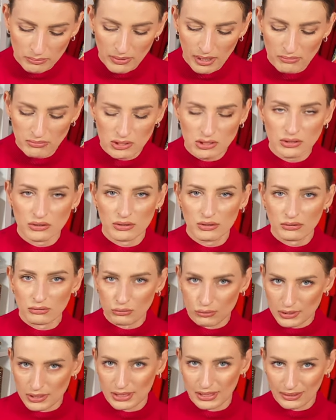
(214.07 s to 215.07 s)
Miałam jeszcze
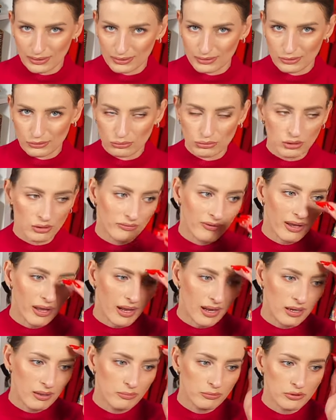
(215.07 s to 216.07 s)
usta różowe,
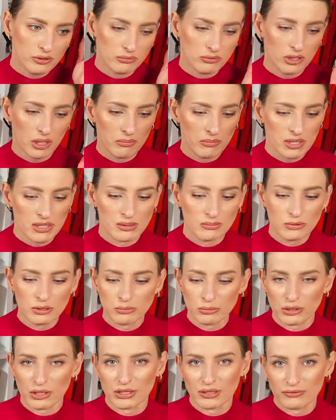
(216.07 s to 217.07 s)
ale później musiałam je zmyć,
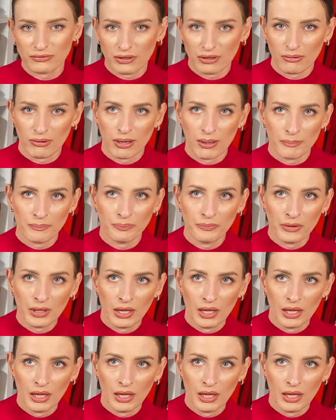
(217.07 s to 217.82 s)
bo nagrywałam